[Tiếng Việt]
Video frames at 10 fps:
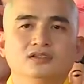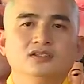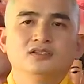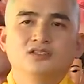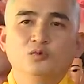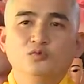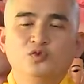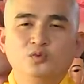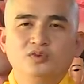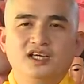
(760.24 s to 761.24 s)
Nhưng trong
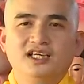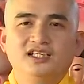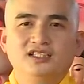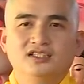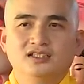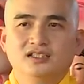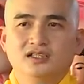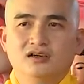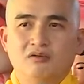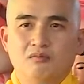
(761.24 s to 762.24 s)
phút giây
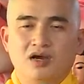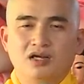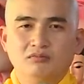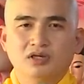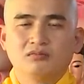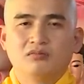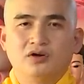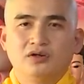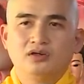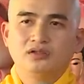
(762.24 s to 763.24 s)
mà anh bực
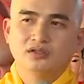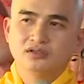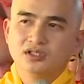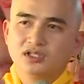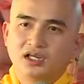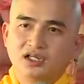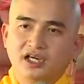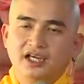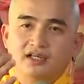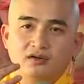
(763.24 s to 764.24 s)
bội đó, tự nhiên anh
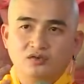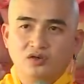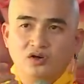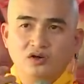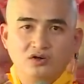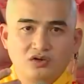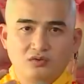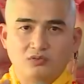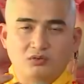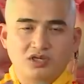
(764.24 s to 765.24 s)
nghe đâu đó
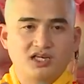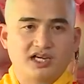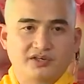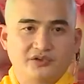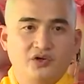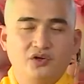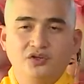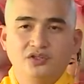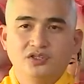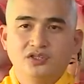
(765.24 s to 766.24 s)
có một cái làn
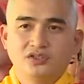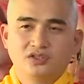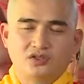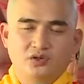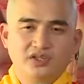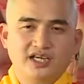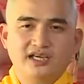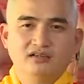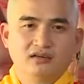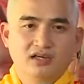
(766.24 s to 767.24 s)
gió, nó thổi
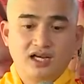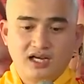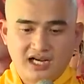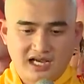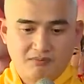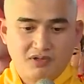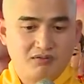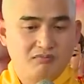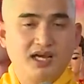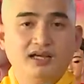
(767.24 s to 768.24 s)
ngang người anh, làm
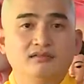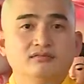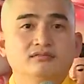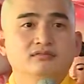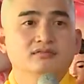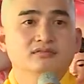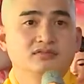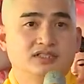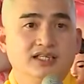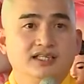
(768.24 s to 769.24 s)
anh mát
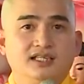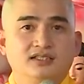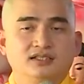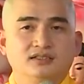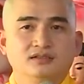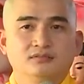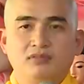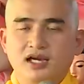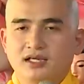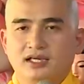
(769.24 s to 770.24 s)
cả da thịt,
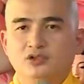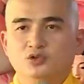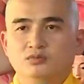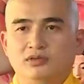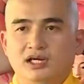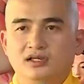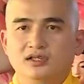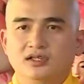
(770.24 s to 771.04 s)
mát cả khuôn mặt.